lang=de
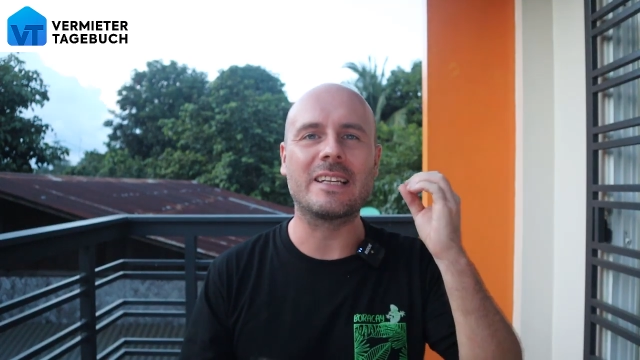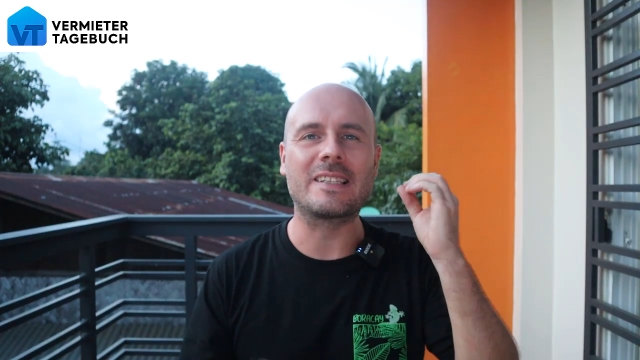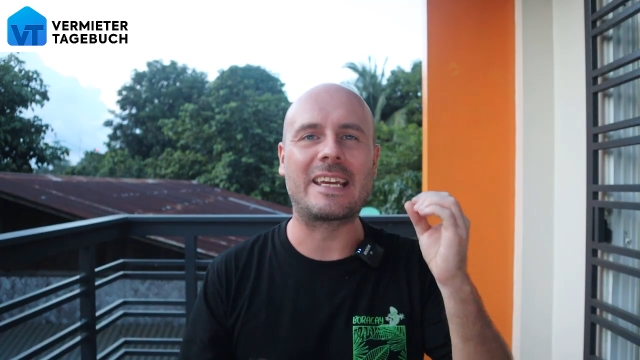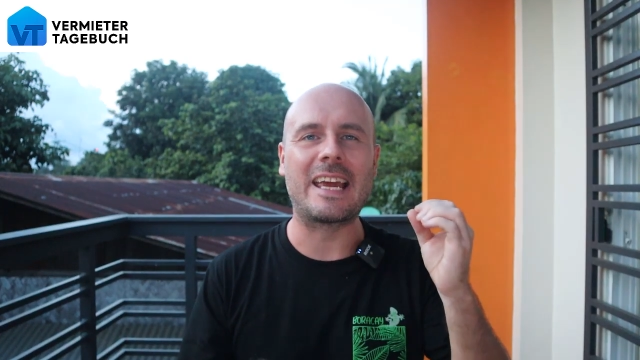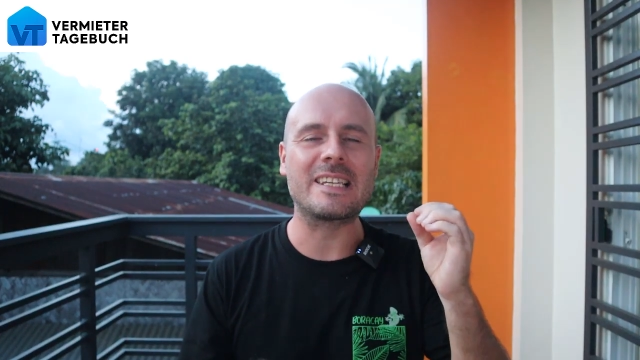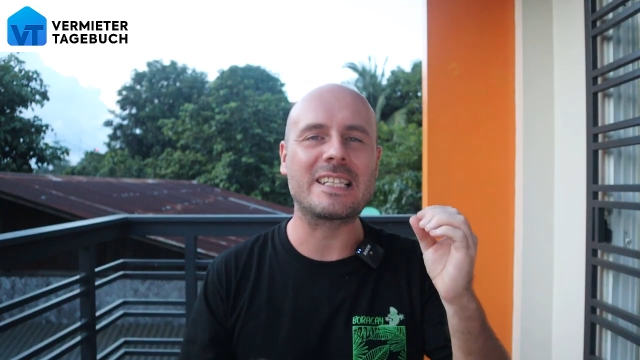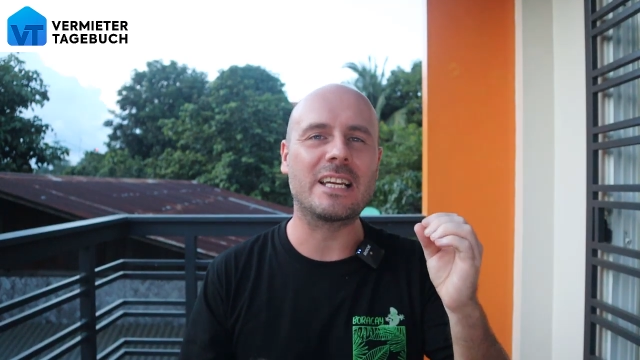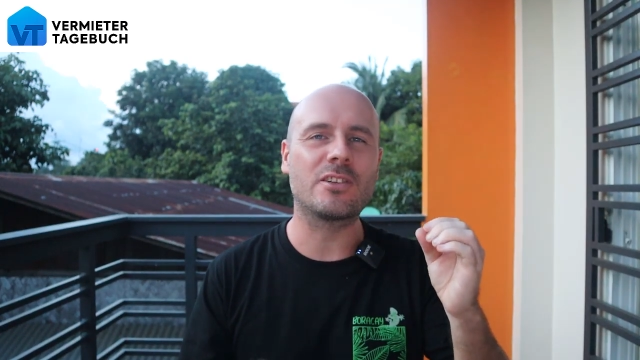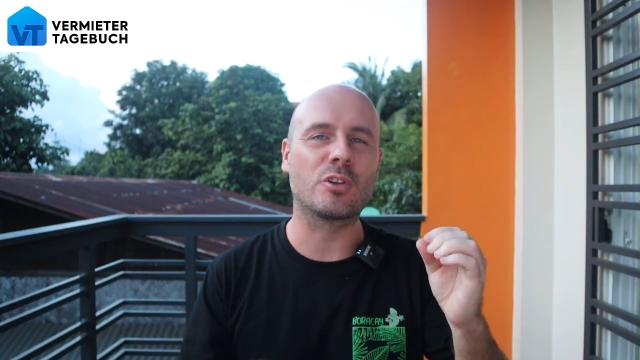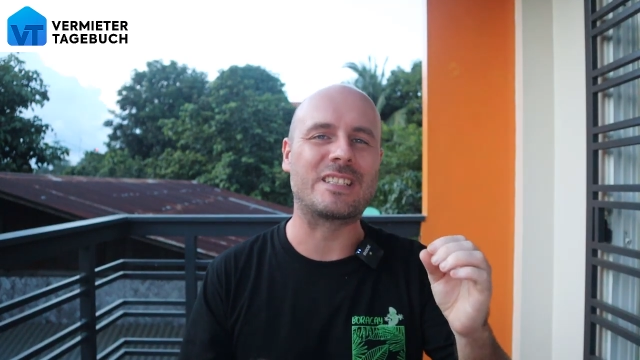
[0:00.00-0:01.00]
ist
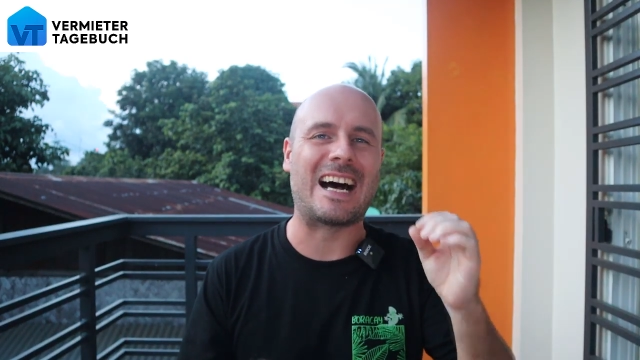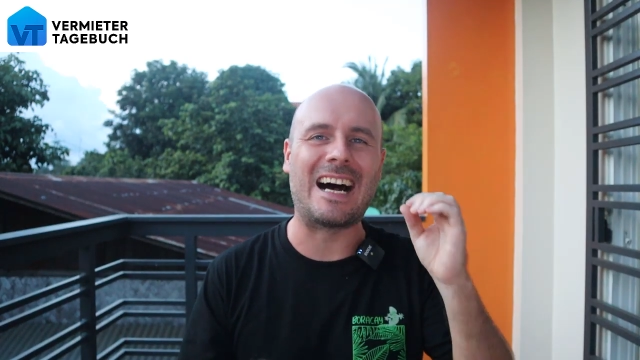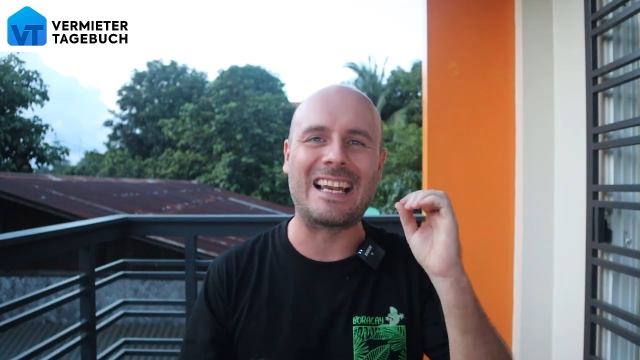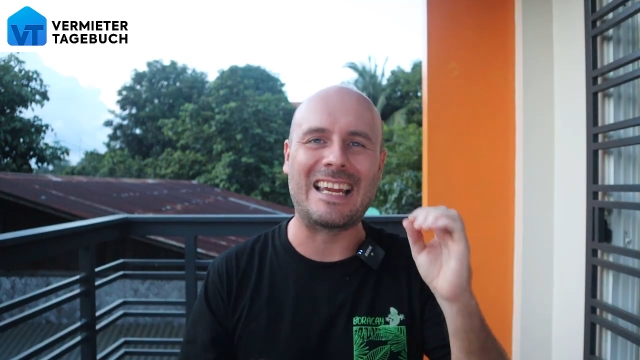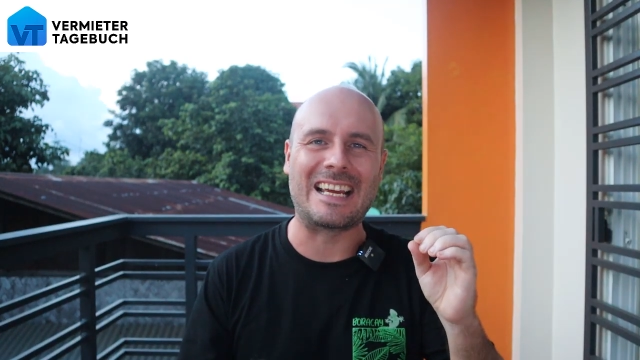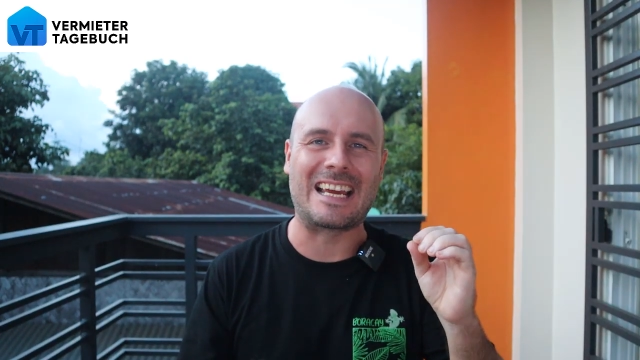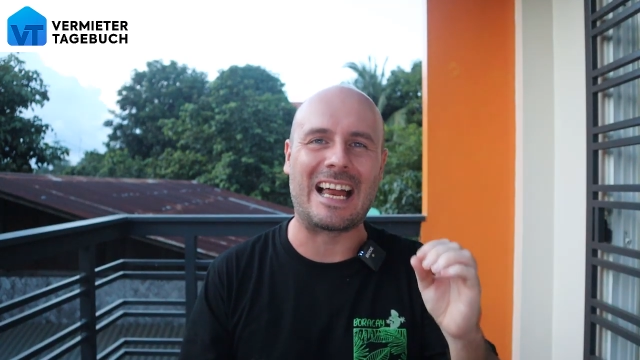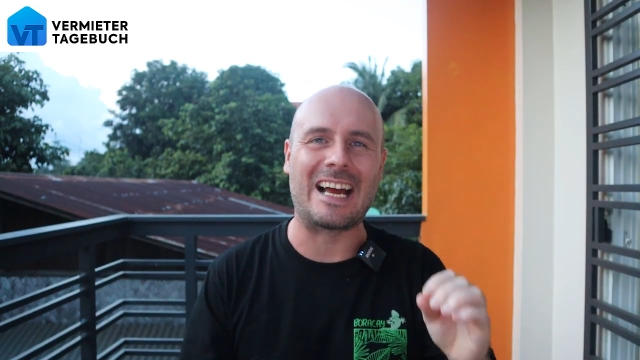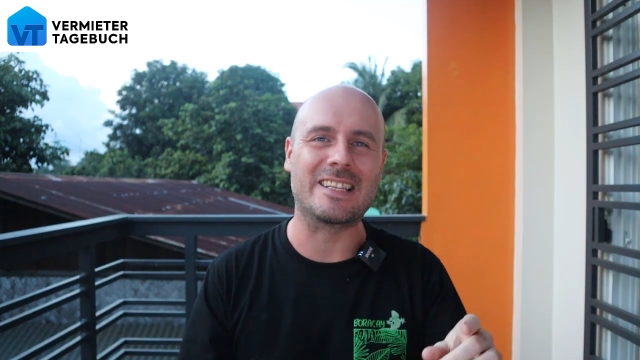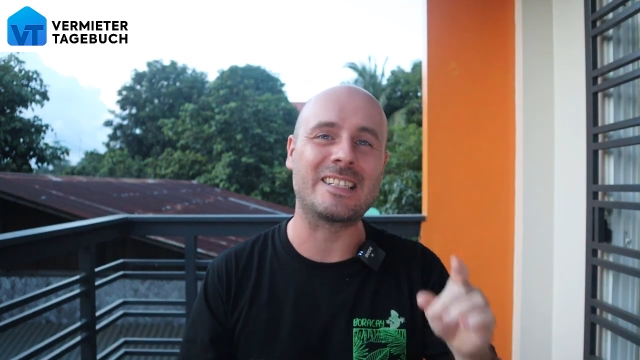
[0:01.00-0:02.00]
gestern total
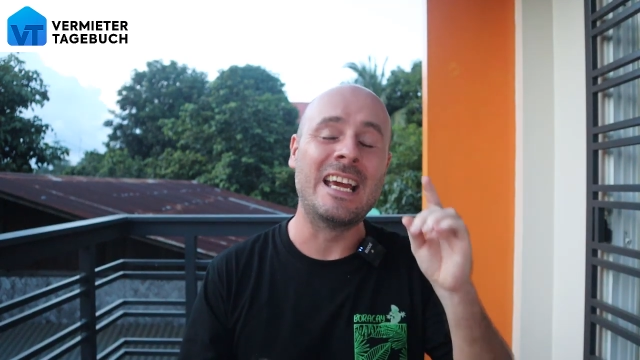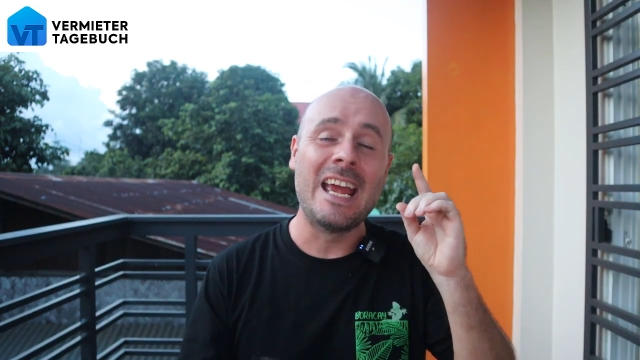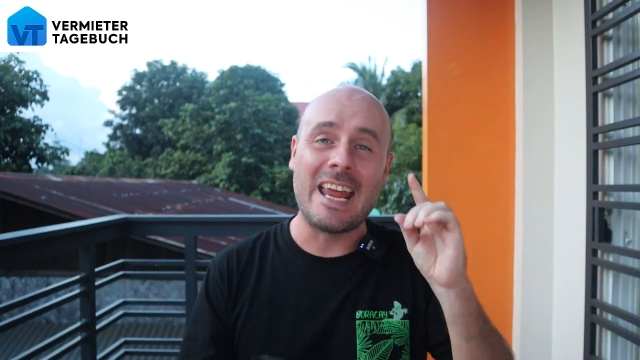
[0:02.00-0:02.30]
entgleist.